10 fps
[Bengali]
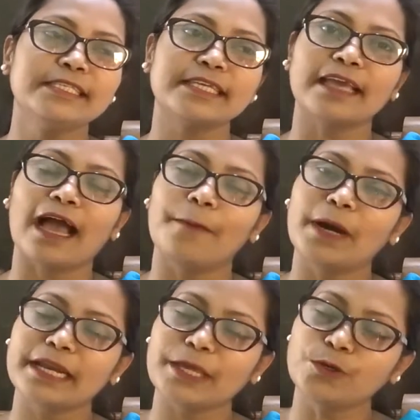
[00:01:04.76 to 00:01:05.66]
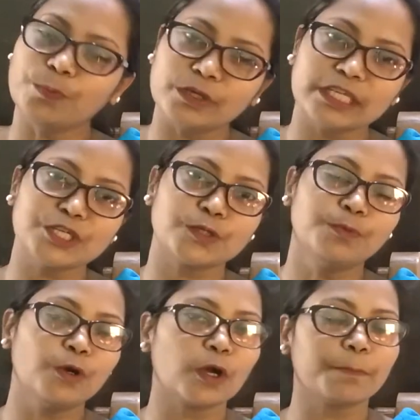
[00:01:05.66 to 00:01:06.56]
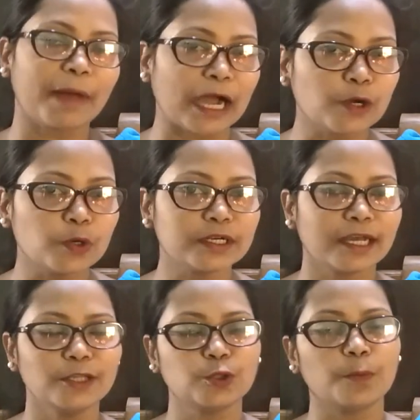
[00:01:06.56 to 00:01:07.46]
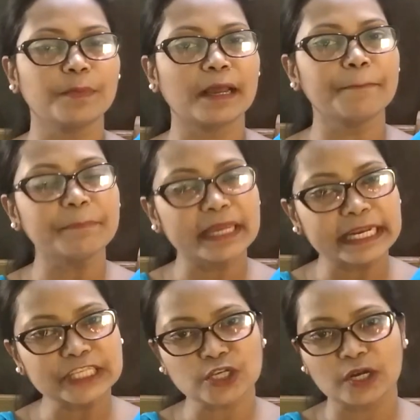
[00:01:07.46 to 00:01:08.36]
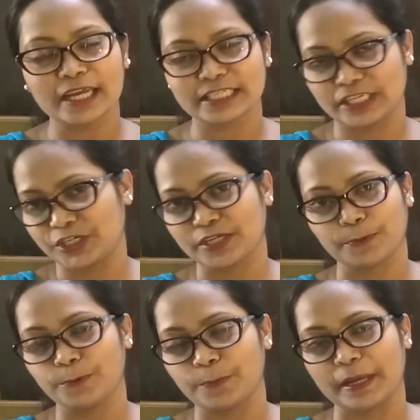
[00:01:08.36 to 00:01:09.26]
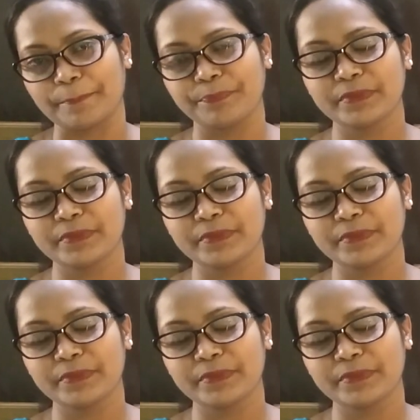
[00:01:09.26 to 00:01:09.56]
যে আমার এই উপদেশমূলক বাক্যটা তোমরা মেনে চলার চেষ্টা করবে